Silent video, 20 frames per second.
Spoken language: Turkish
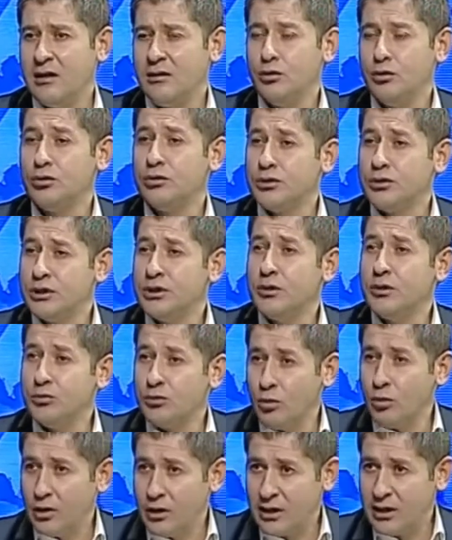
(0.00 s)
Yurt dışında
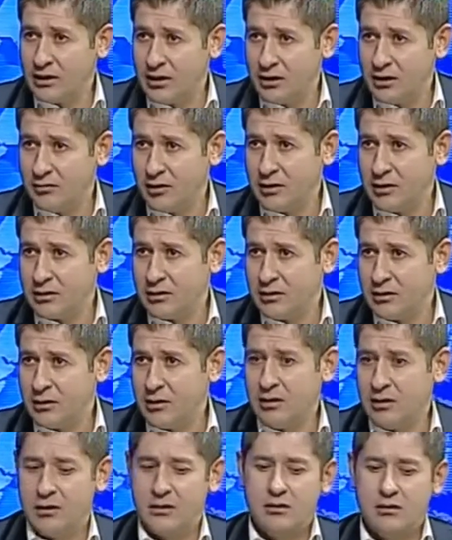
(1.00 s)
bunun örnekleri var.
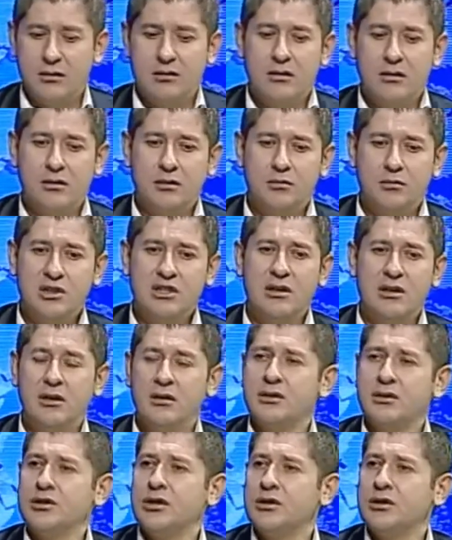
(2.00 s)
Ee, bir
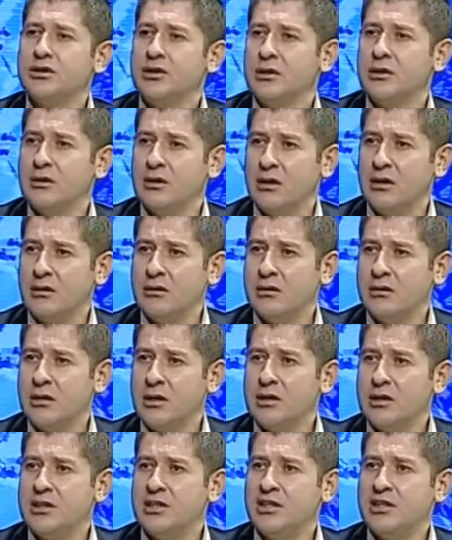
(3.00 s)
sağlık çalışanına
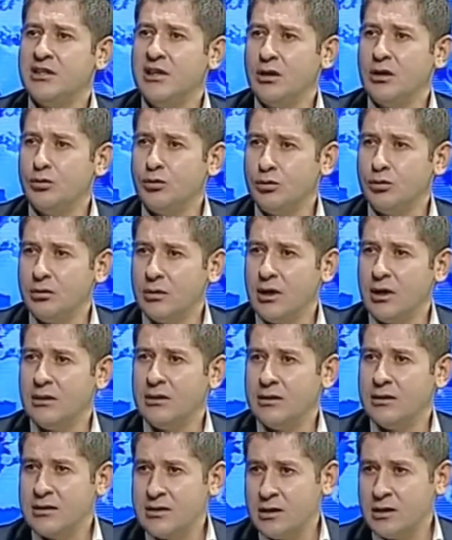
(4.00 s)
şiddet
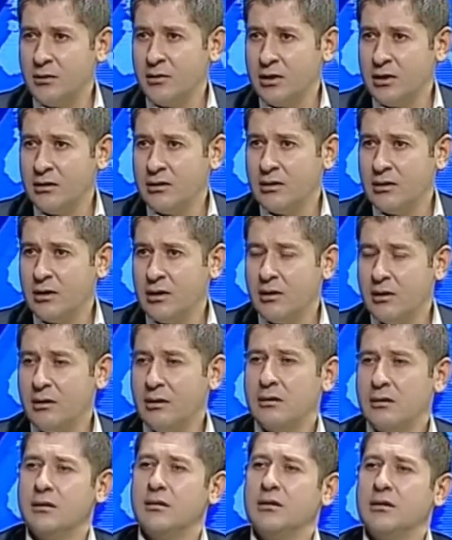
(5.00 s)
uygulandığı zaman
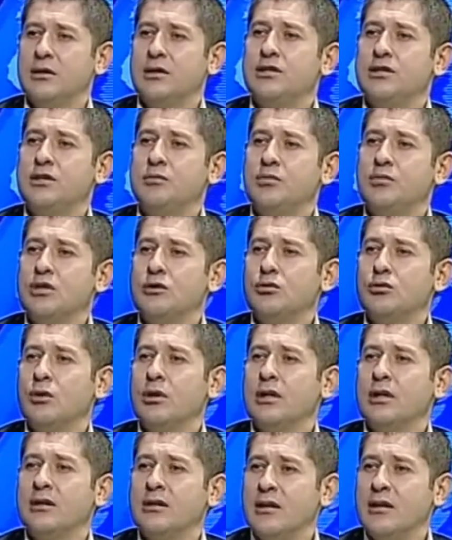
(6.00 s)
e, kişi bir
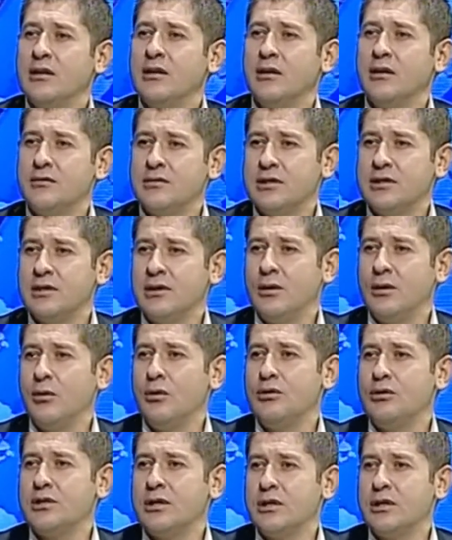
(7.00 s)
sonraki tedavisinde
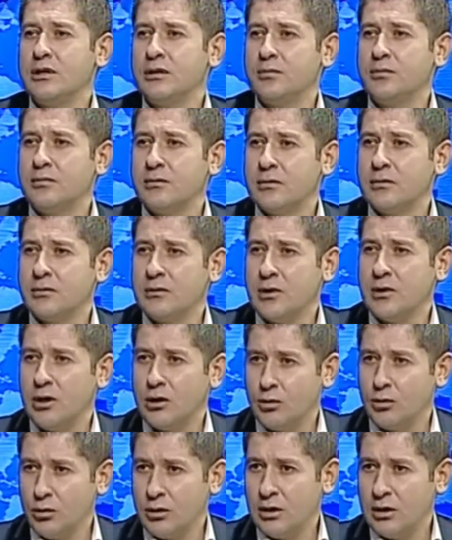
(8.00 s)
önce gidip
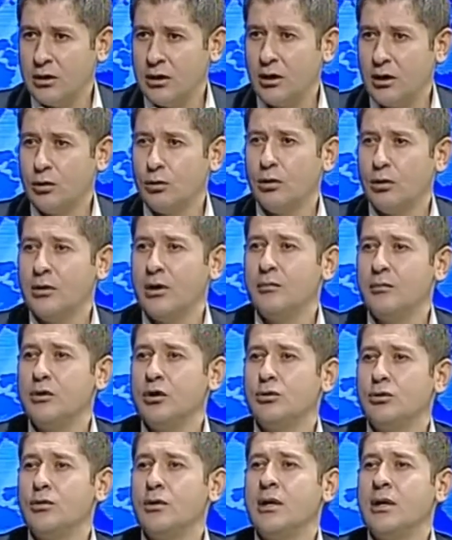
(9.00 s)
karakola, karakoldan bir
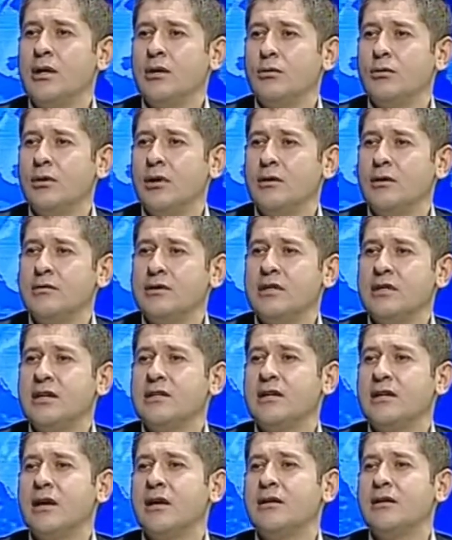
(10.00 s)
güvenlik görevlisi
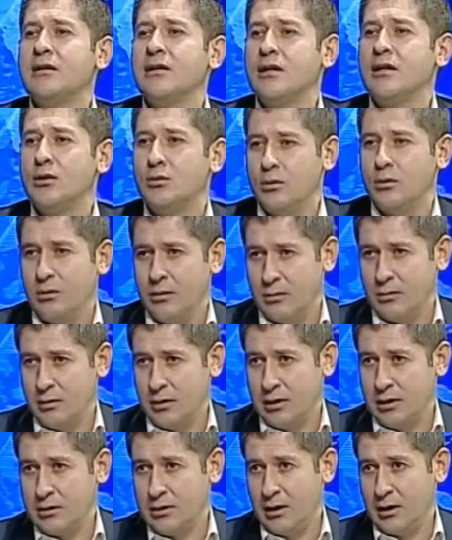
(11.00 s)
nezaretinde gidiyor
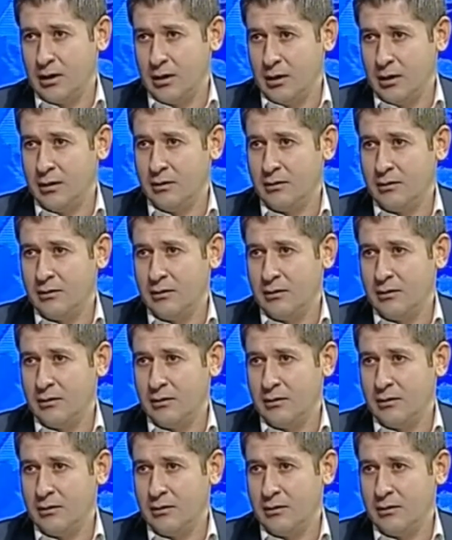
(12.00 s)
hastaneye.